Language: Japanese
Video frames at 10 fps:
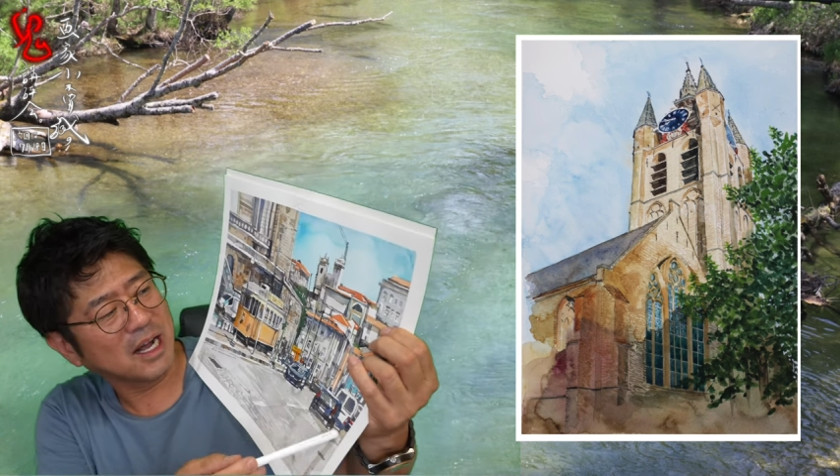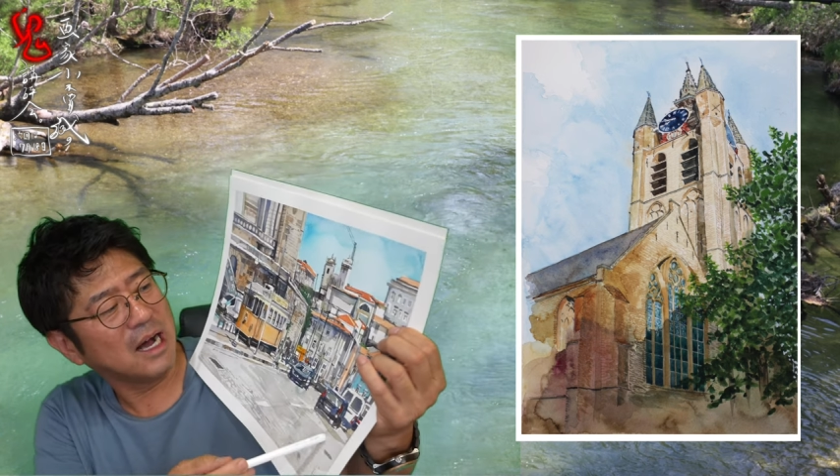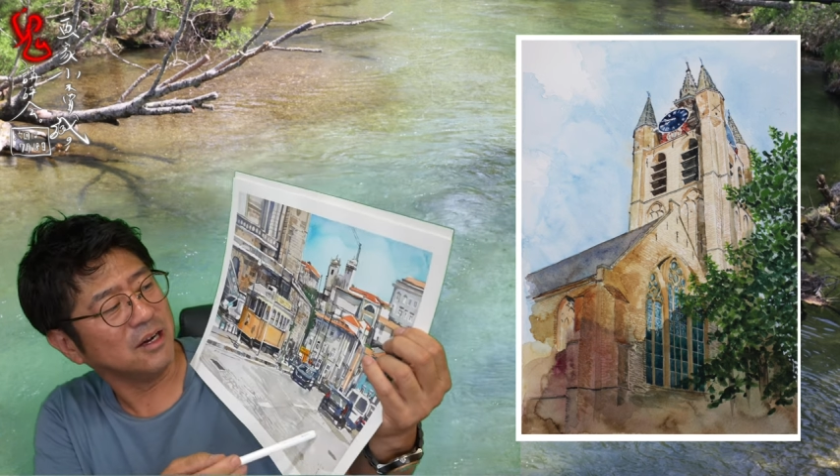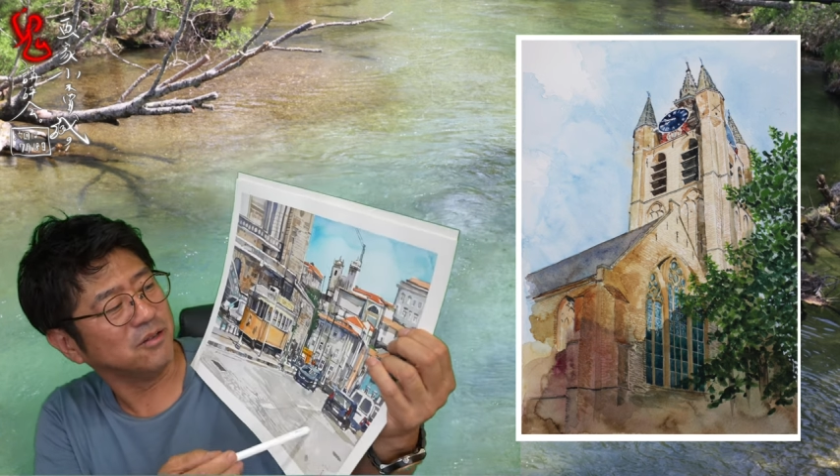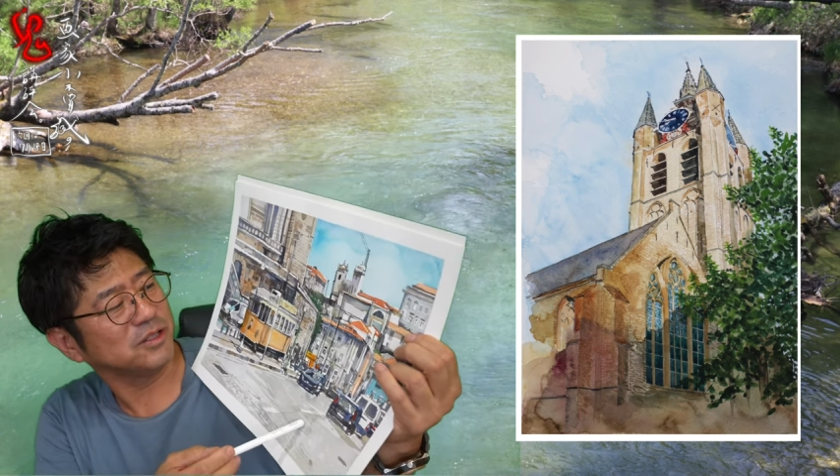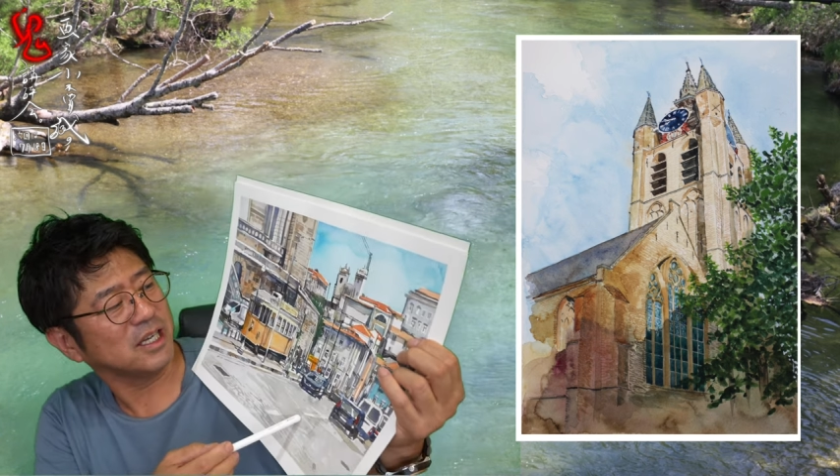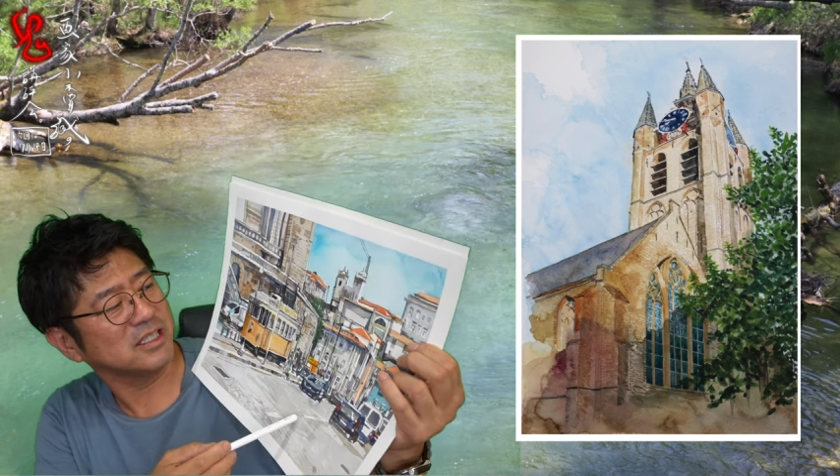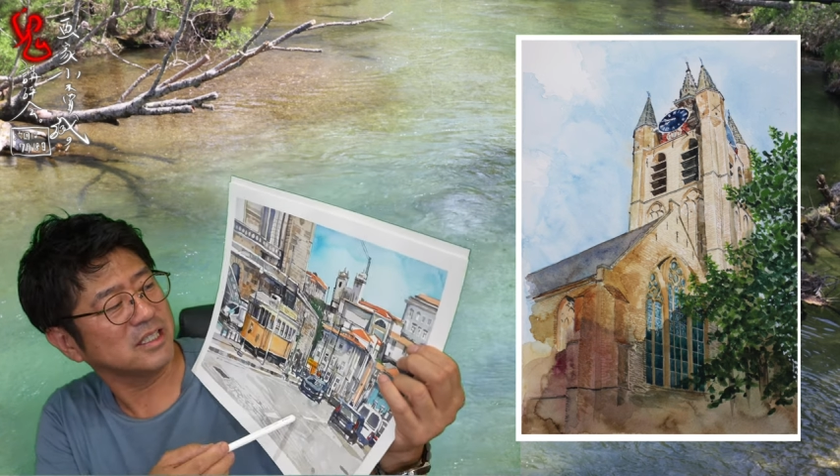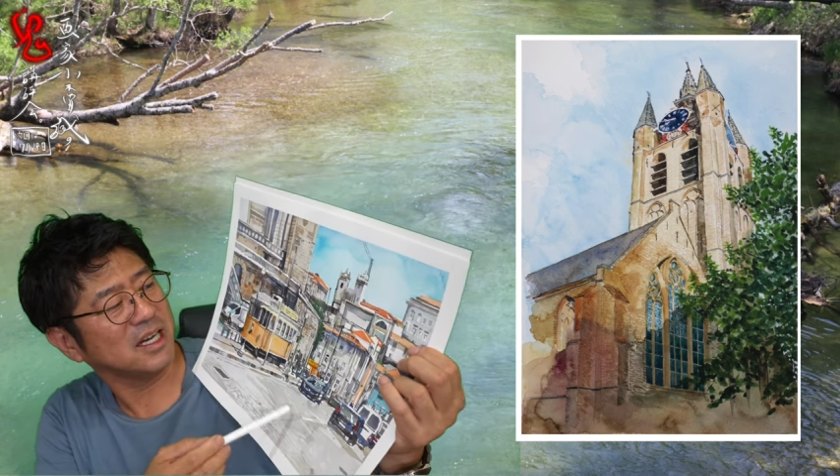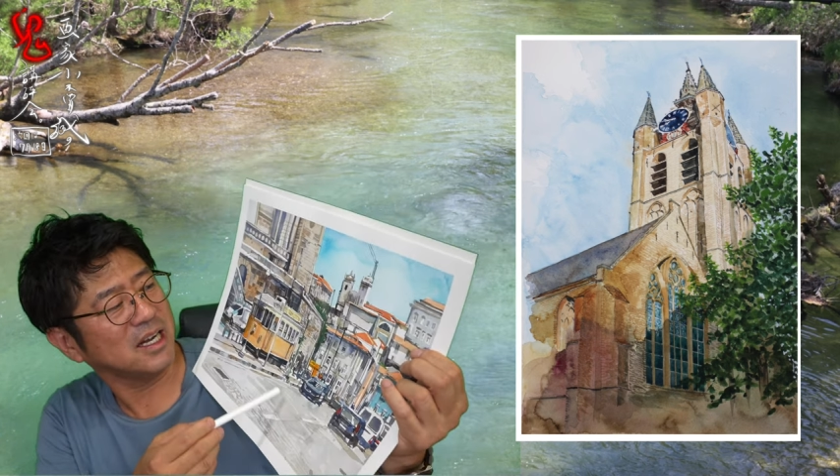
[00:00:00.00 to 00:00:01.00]
感を出
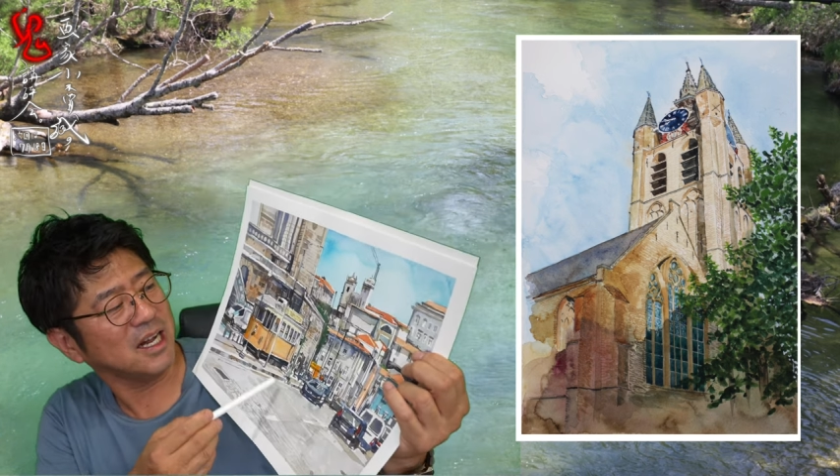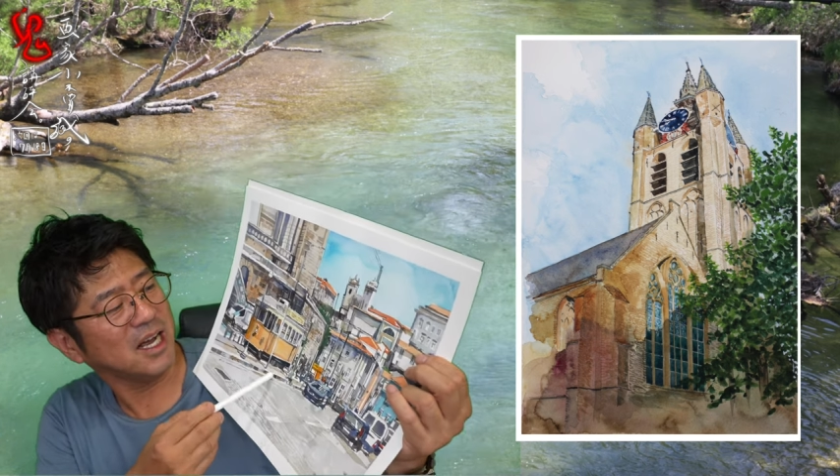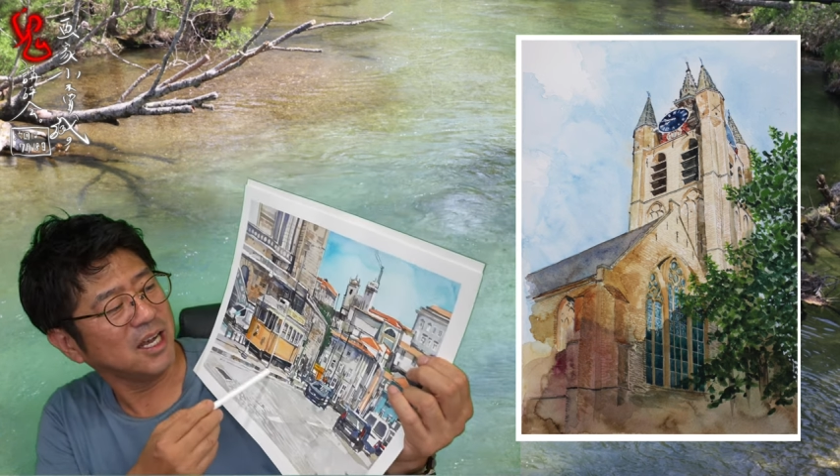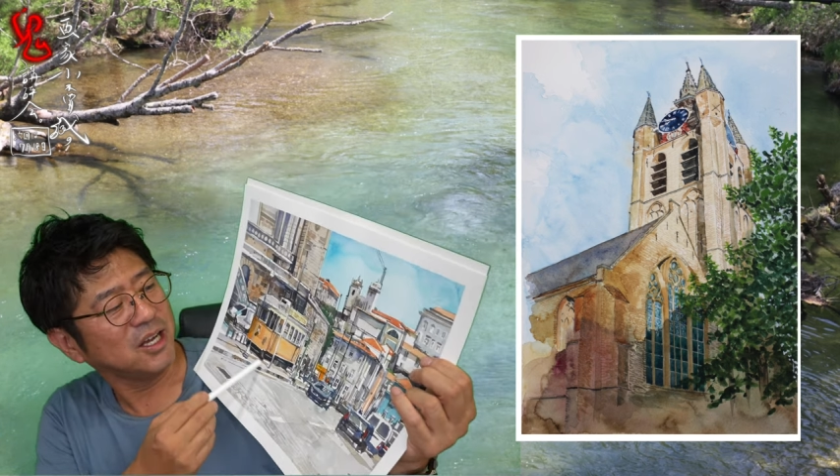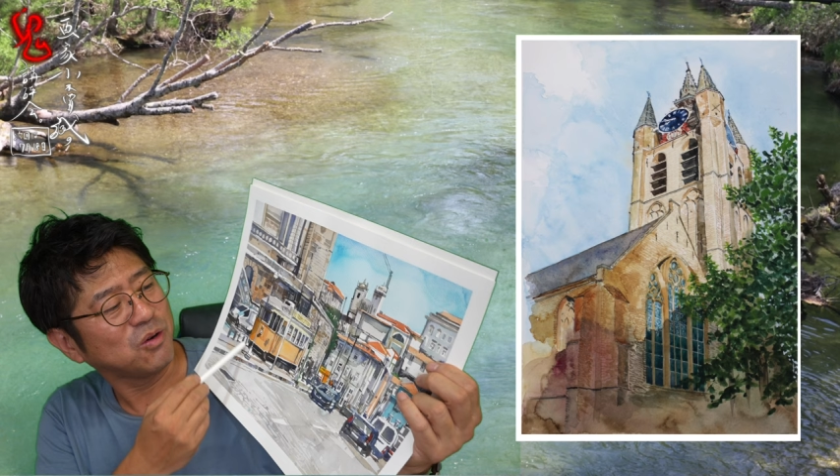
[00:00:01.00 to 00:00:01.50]
しながら、